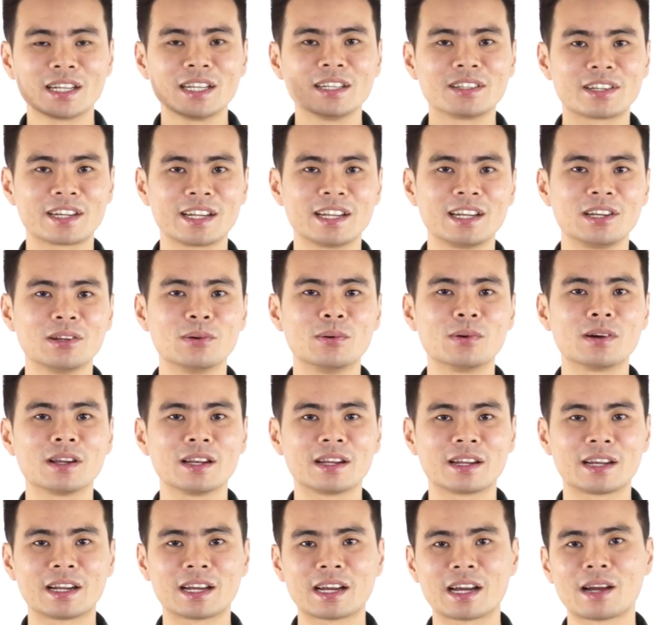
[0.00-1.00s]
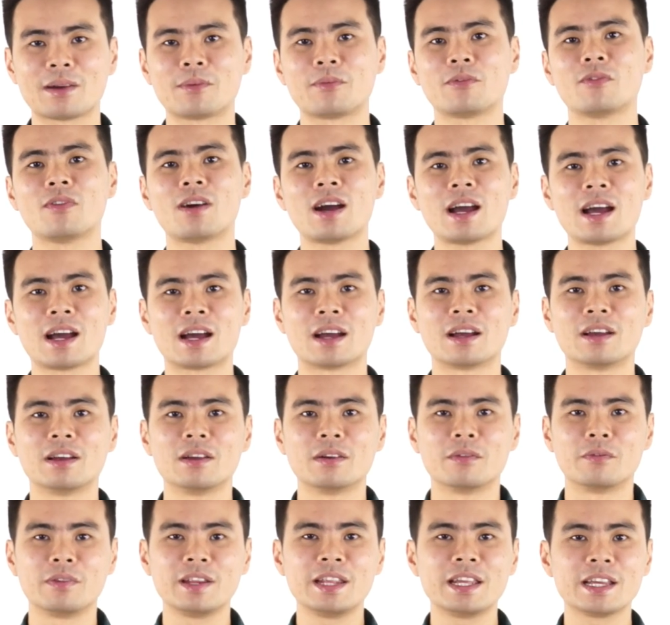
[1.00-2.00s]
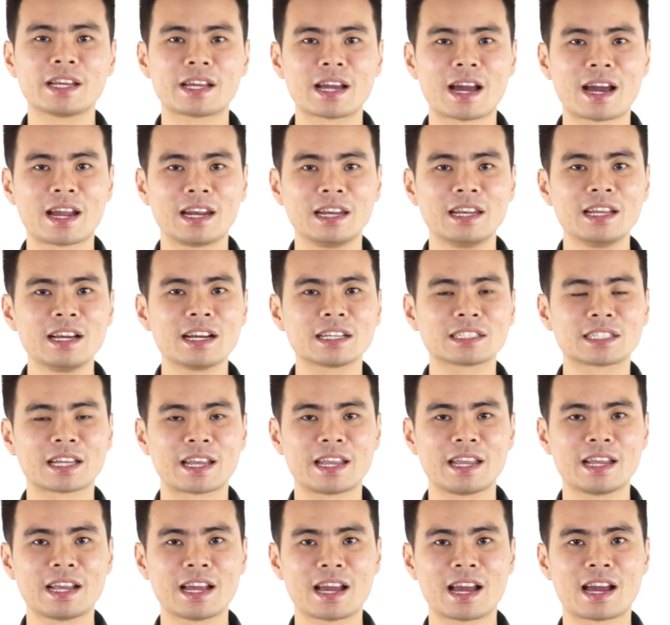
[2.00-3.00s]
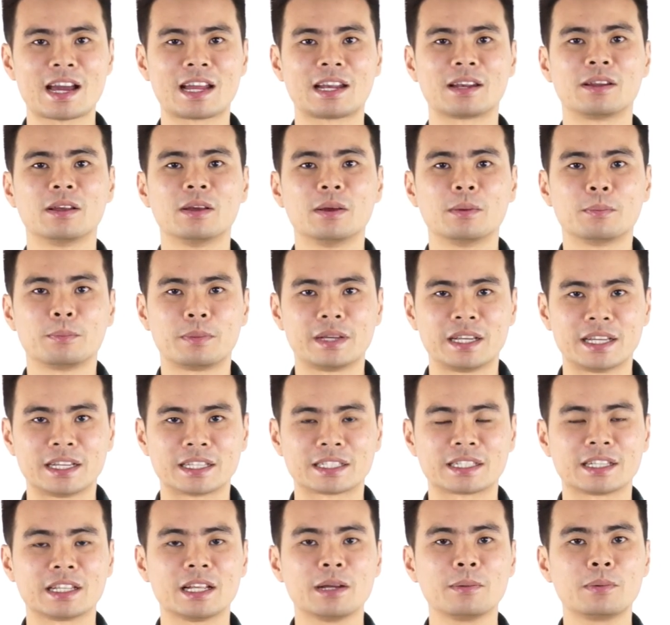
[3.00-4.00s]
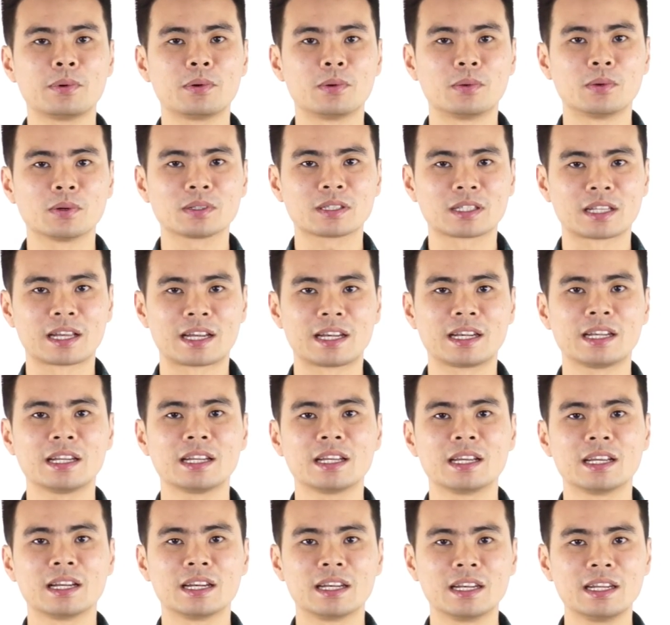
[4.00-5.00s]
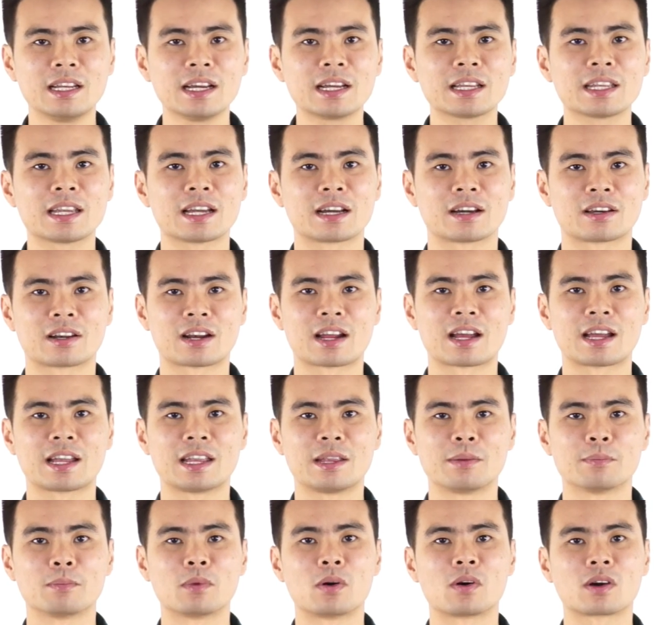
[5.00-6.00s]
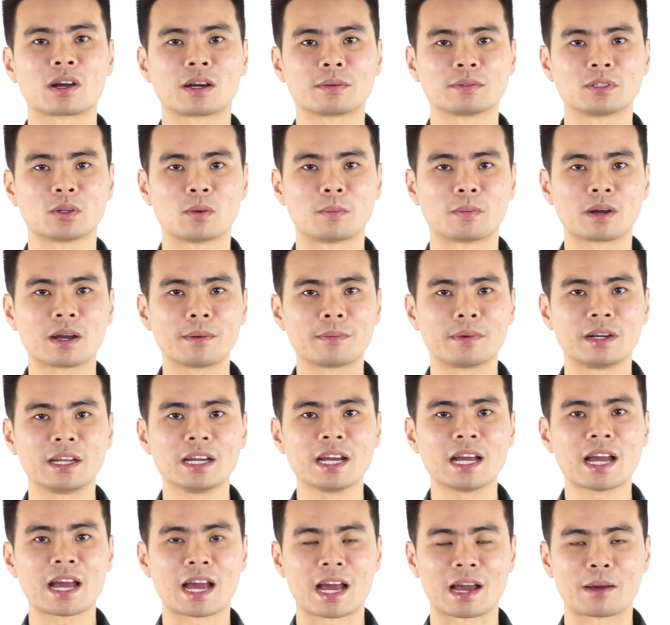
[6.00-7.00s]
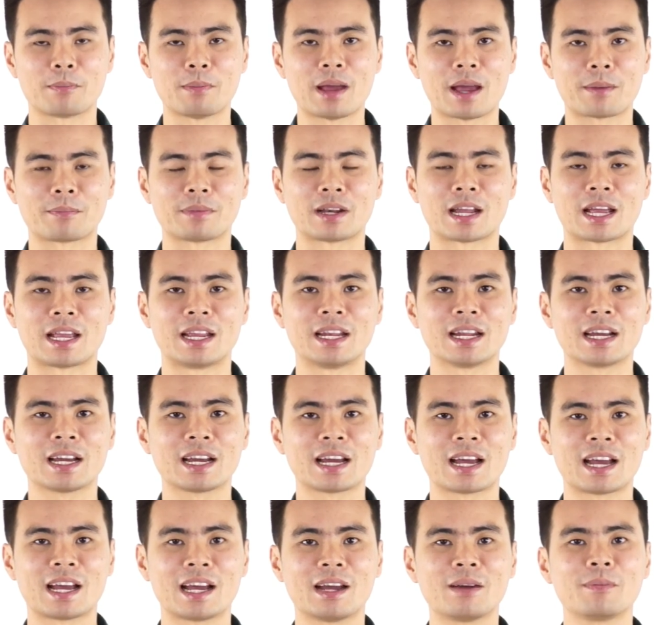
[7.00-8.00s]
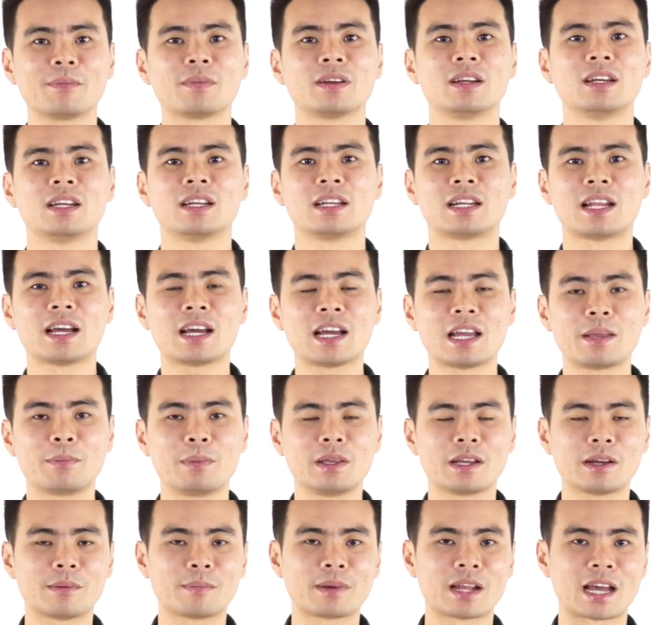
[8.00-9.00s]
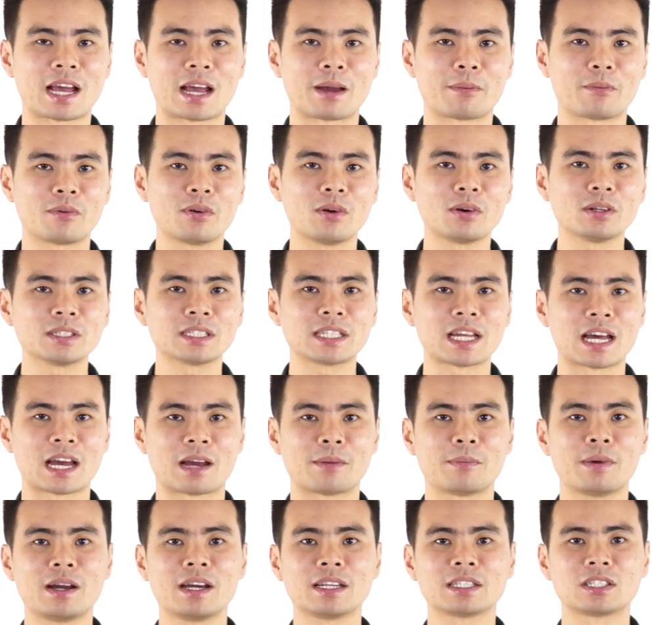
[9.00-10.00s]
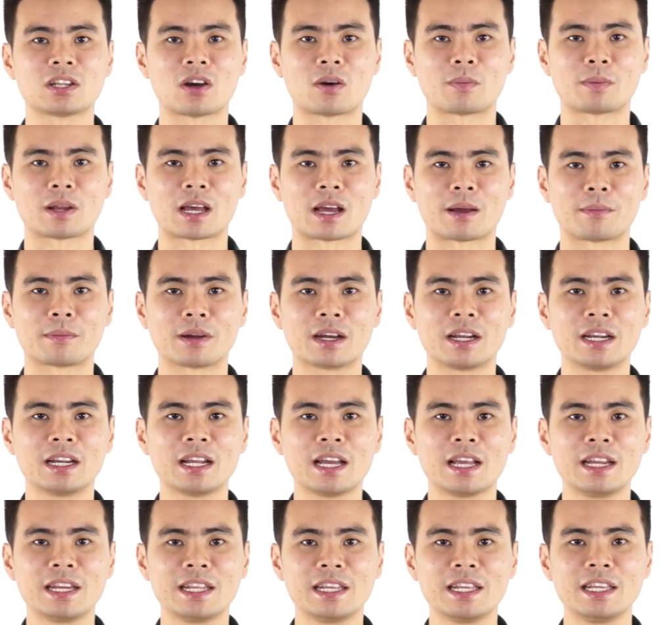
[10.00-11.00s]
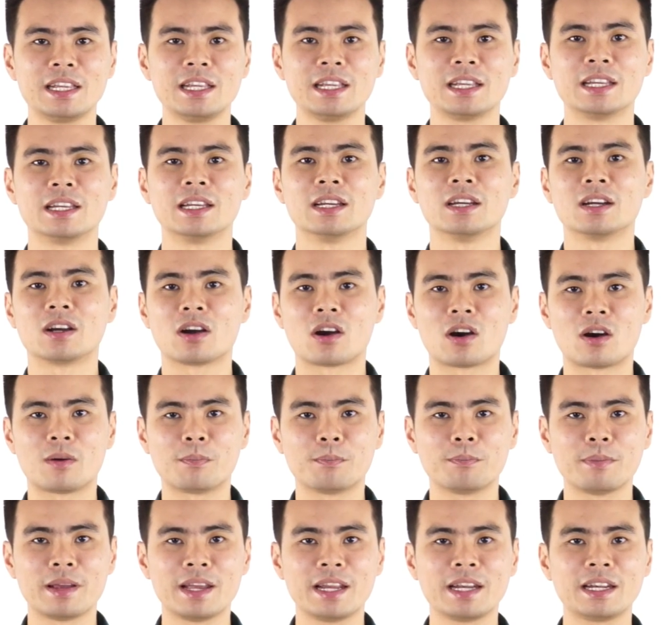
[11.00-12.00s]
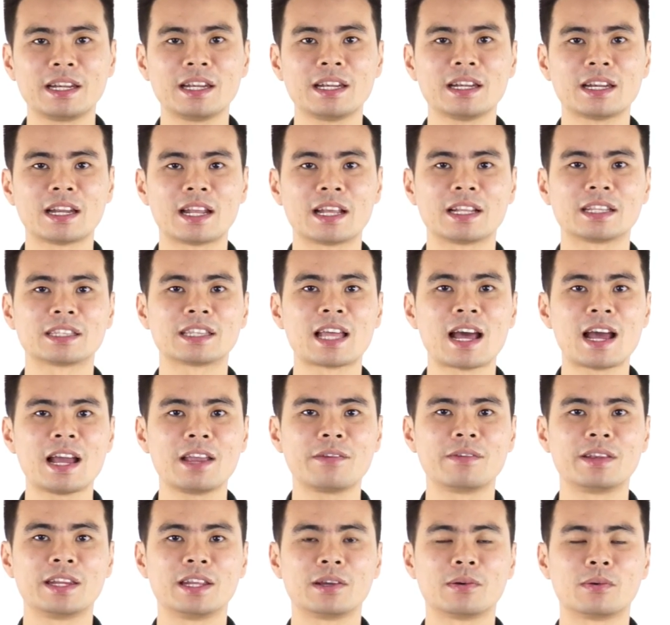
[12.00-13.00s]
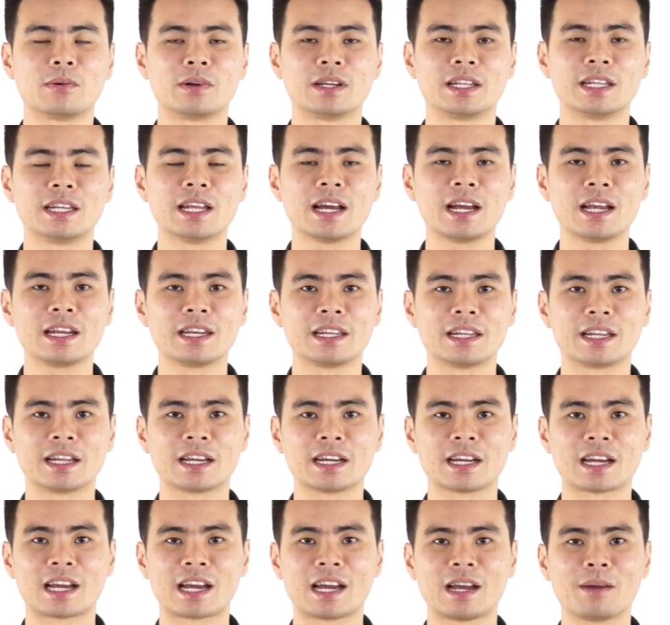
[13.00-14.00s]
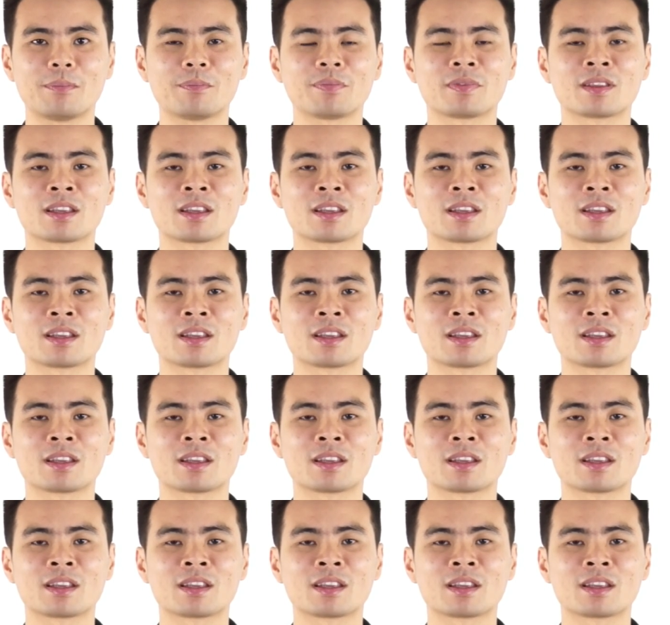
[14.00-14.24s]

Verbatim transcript: ได้เรียนรู้กันแล้วนะครับว่า วิธีการเลือกใช้งานเพจและโพสต์นั้นเลือกอย่างไรเหมาะกับสมกับเนื้อหาแบบไหนนะครับ ถ้าใครมีคำถามก็สามารถสอบถามกันได้ที่ คอมเมนต์ในใต้วิดีโอนี้ได้เลยนะครับ